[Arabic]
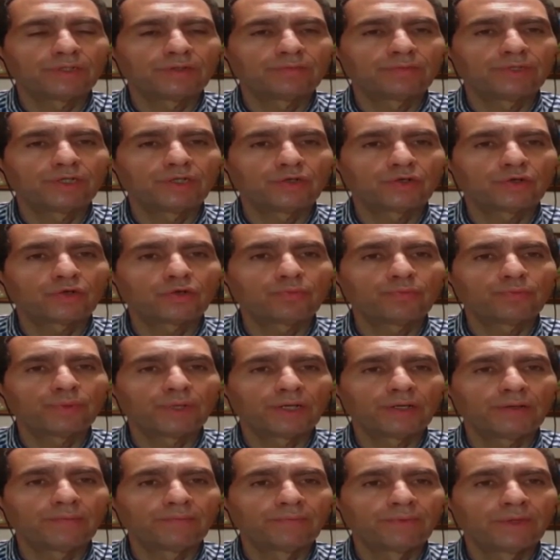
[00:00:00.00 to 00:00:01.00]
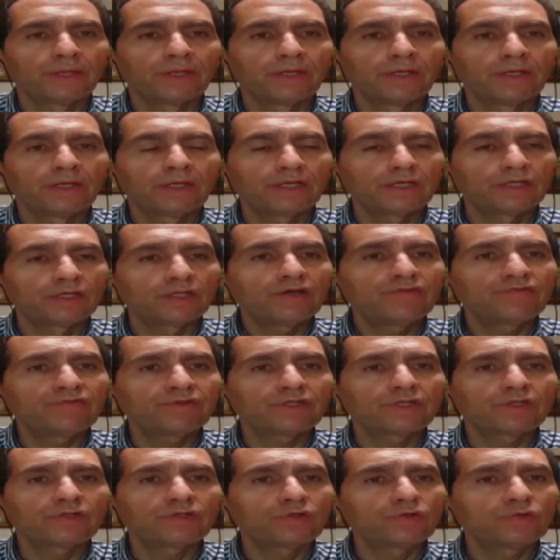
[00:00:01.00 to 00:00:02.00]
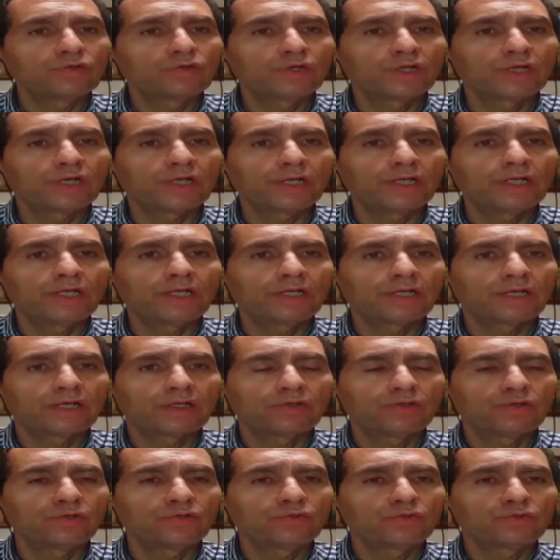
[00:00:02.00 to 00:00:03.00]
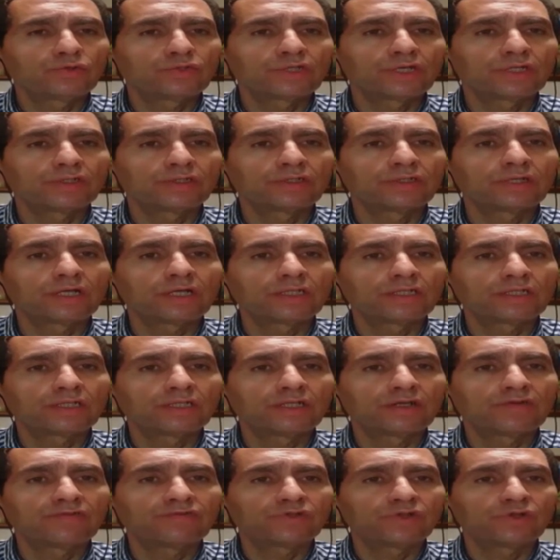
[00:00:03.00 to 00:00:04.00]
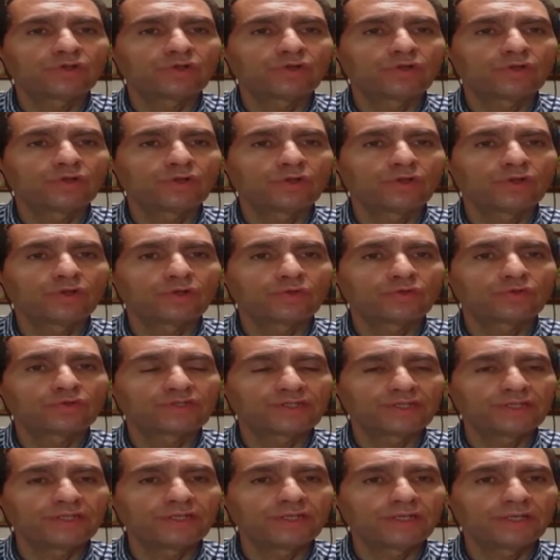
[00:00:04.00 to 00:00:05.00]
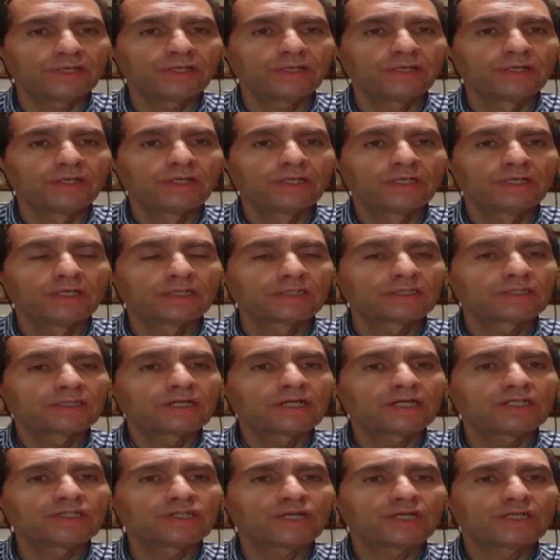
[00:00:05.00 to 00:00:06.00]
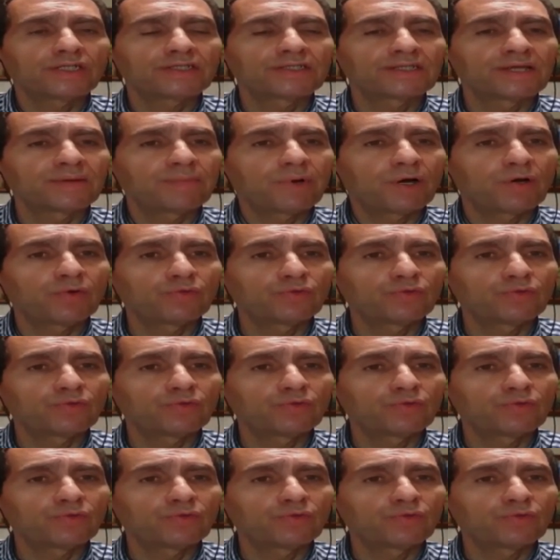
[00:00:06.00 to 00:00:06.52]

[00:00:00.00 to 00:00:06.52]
باوروبا إضافة له الإعلان عن أنه صادرات النفط الروسية تراجعت 7.5%